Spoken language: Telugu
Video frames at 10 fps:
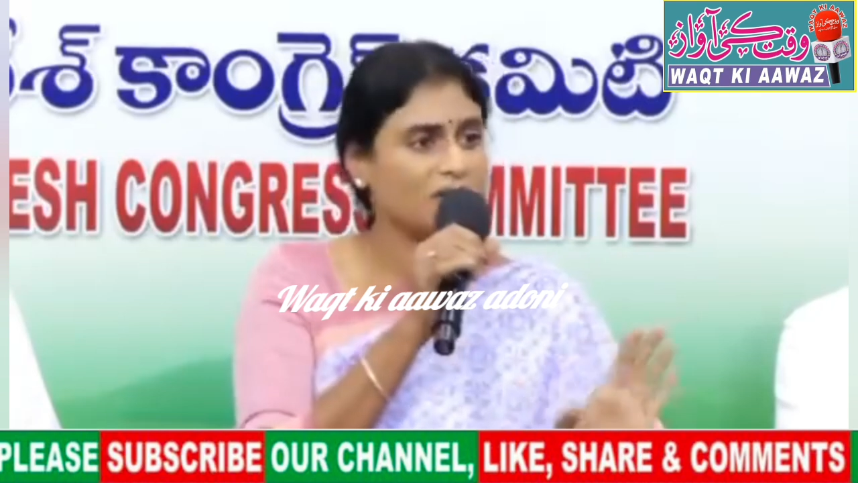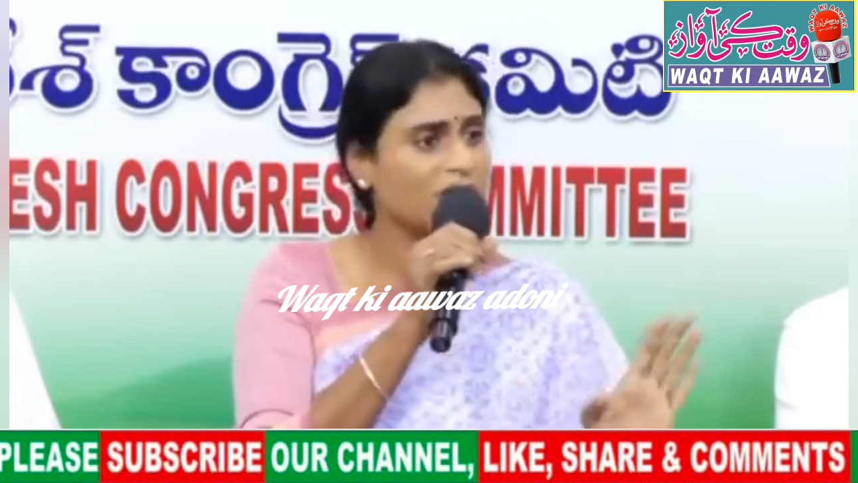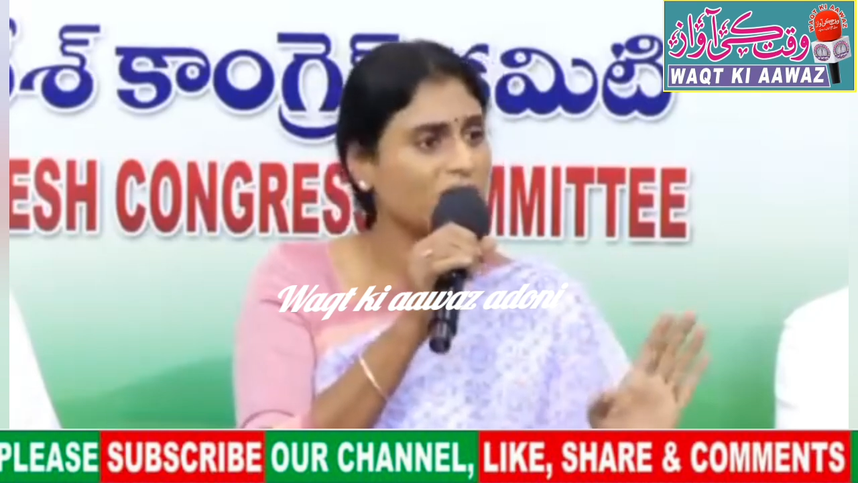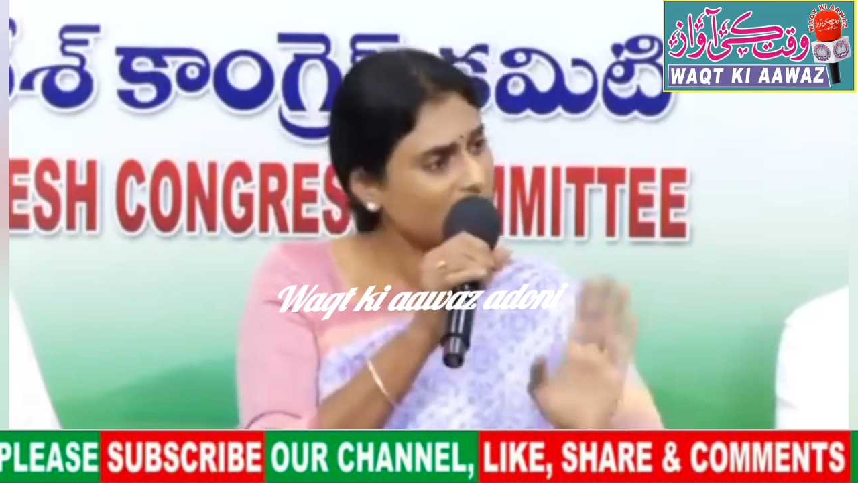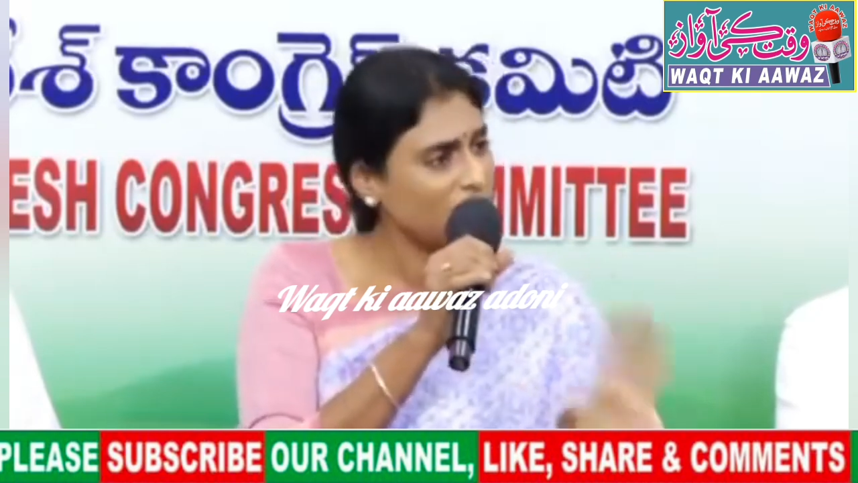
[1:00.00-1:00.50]
అంతే
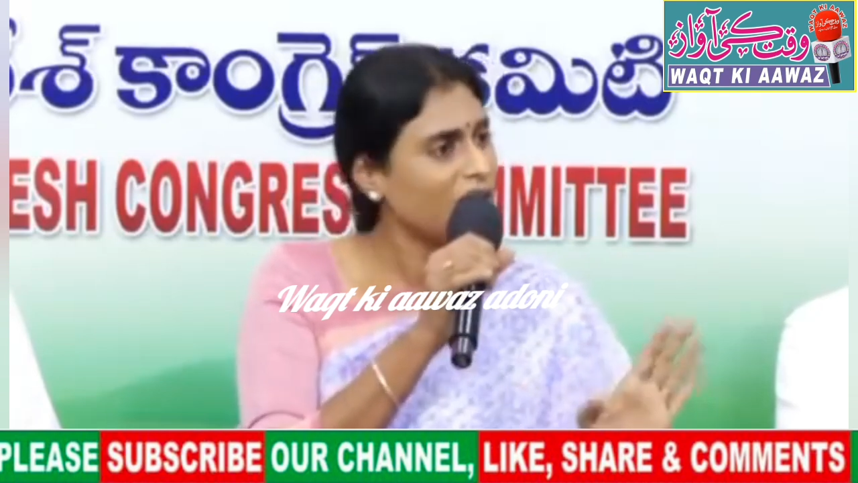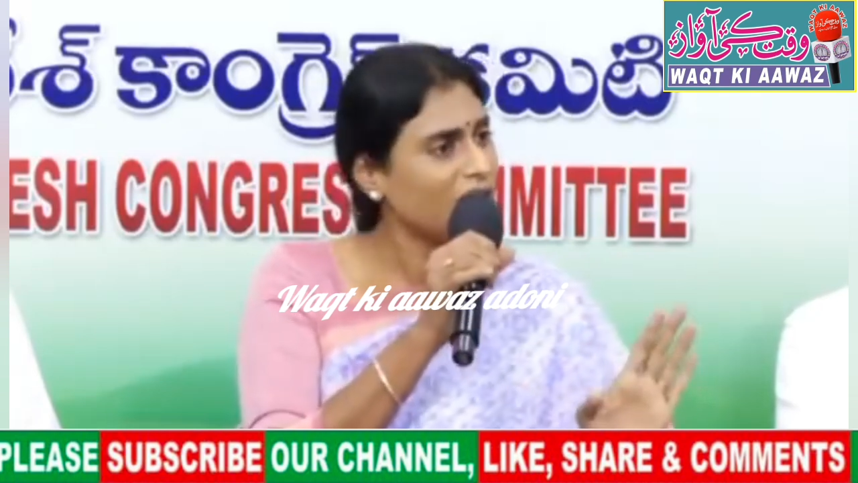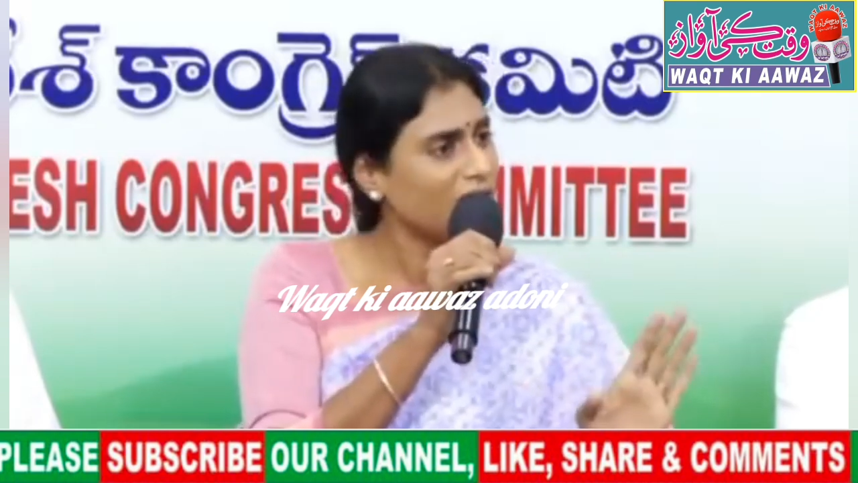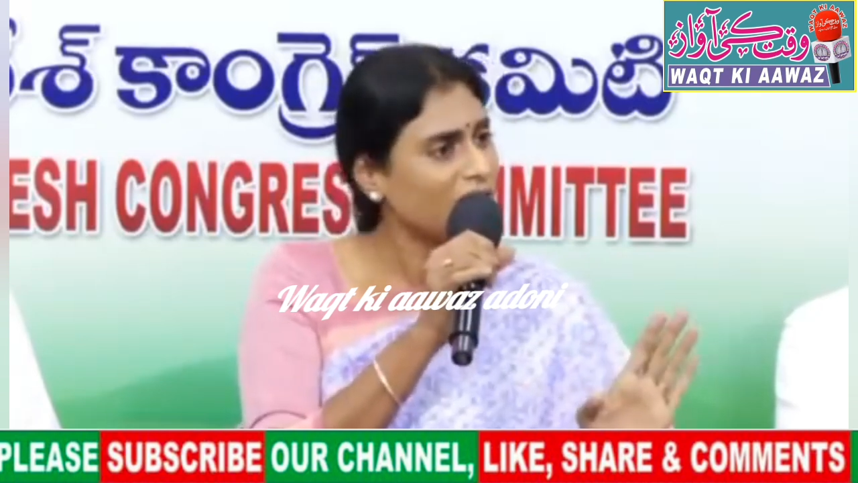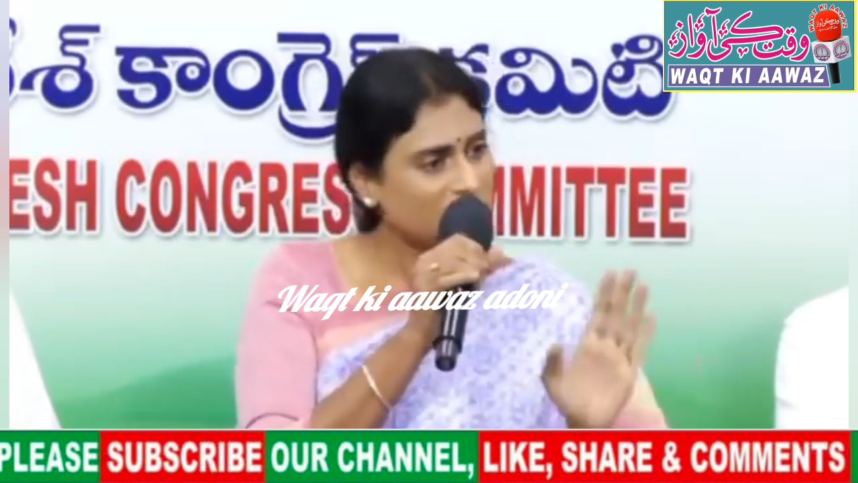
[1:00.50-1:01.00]

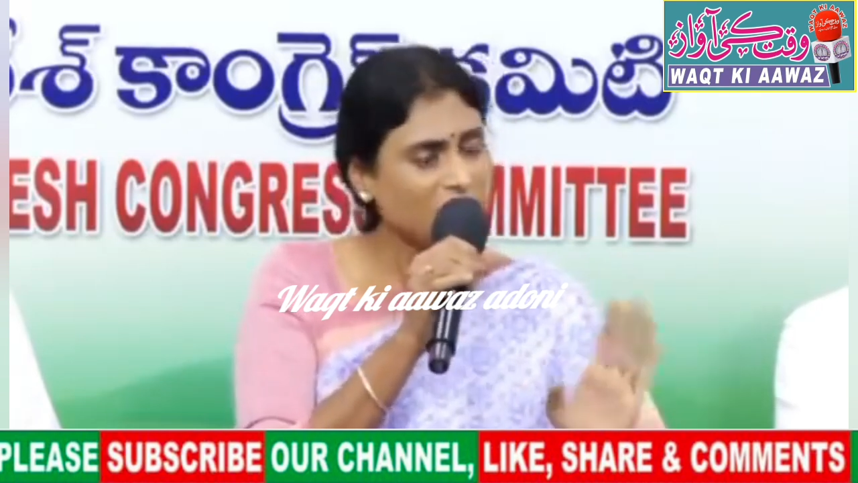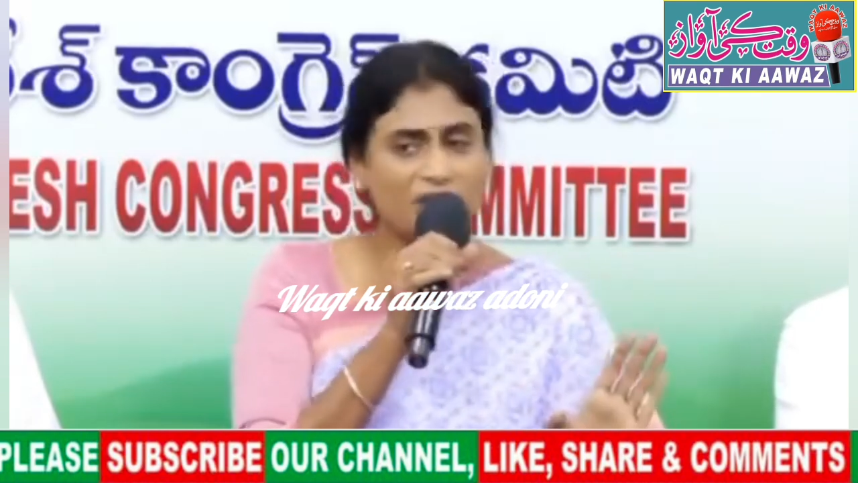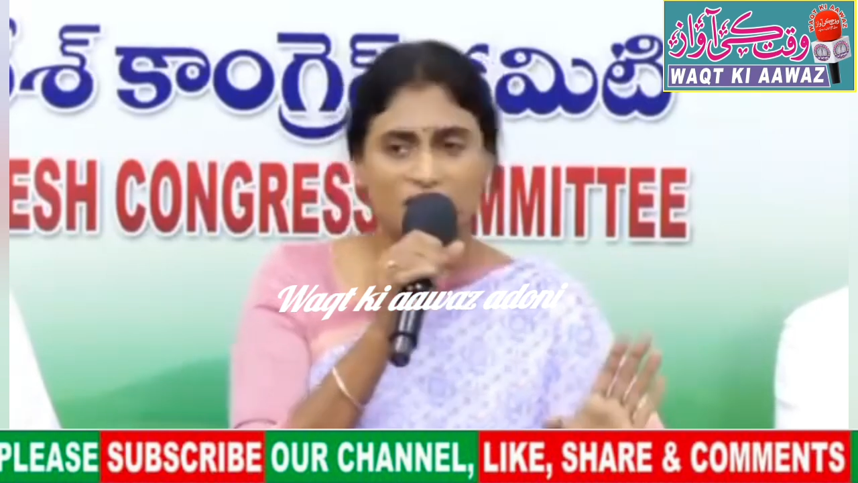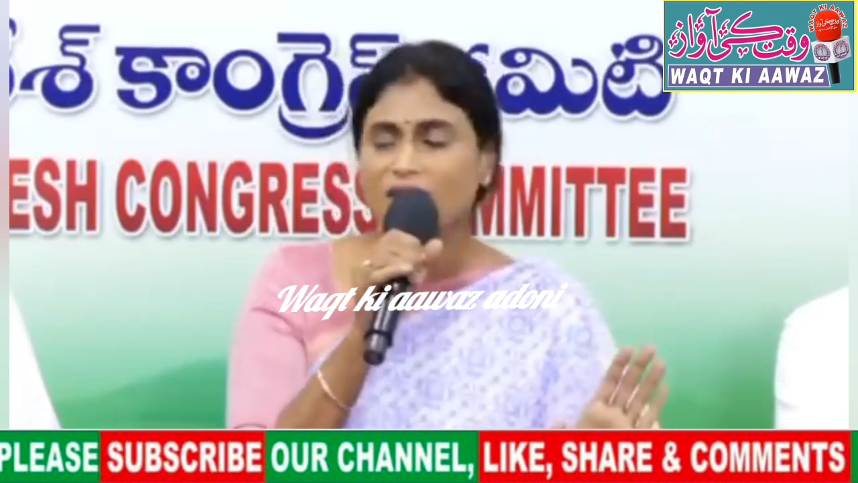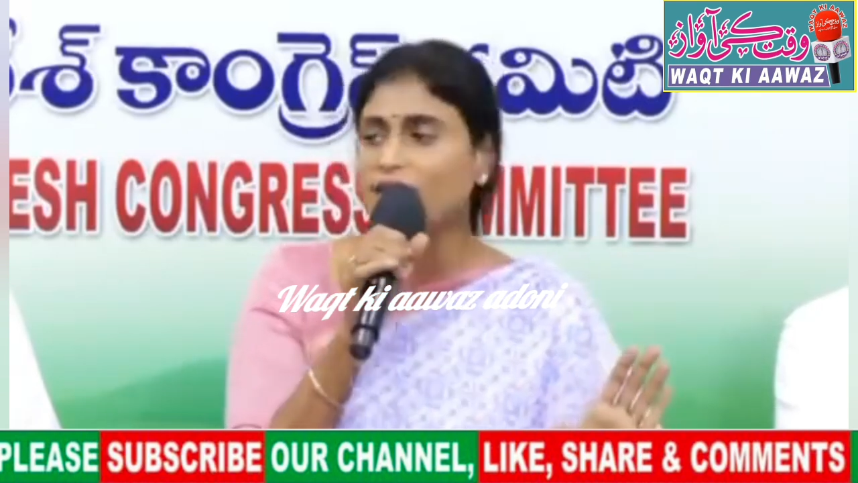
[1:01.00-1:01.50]
అంతేనా
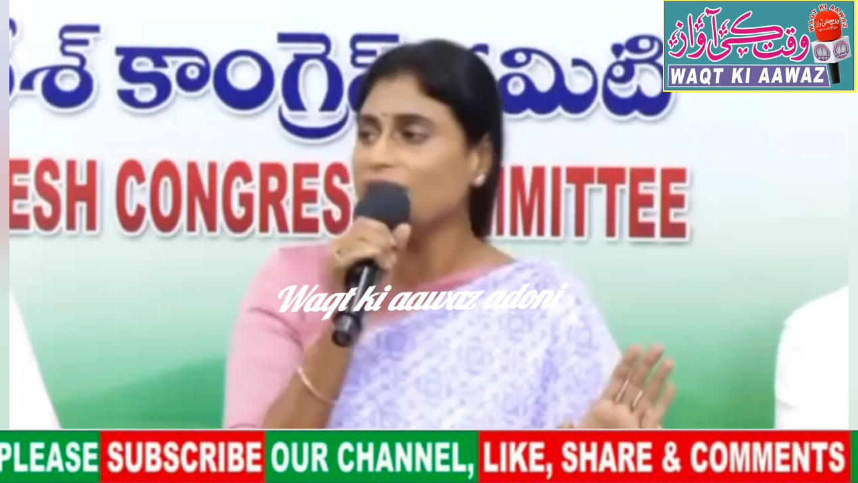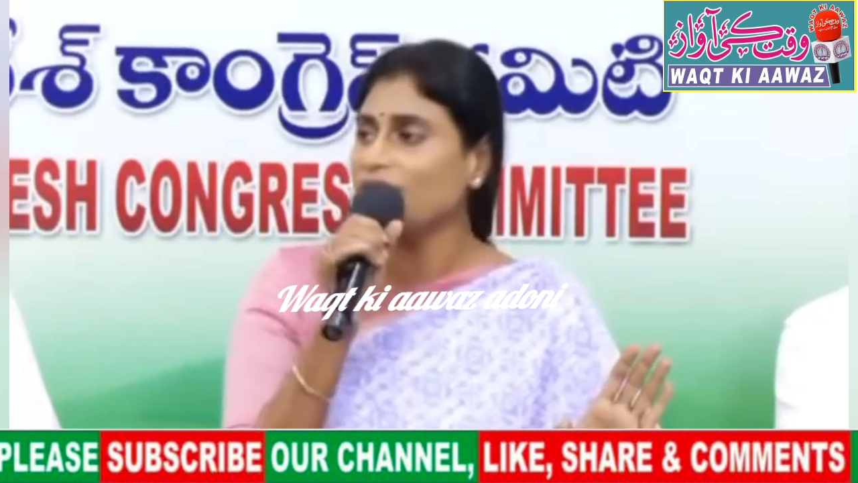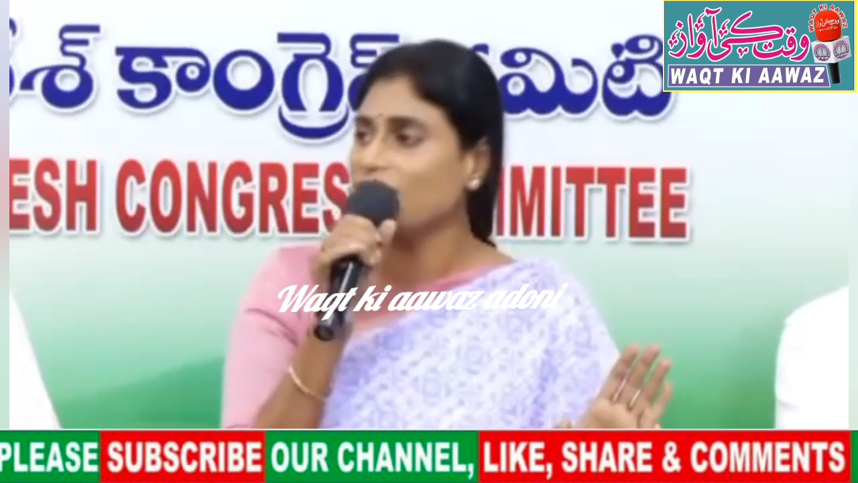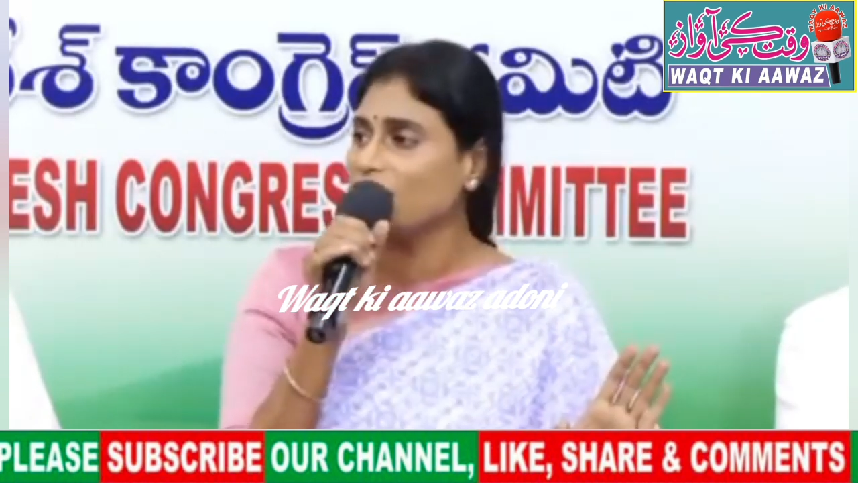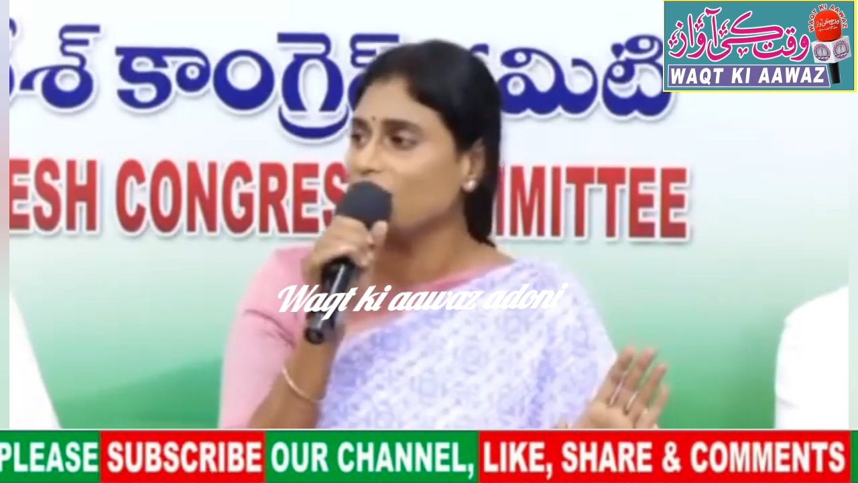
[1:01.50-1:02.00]
సొంత తండ్రి కదా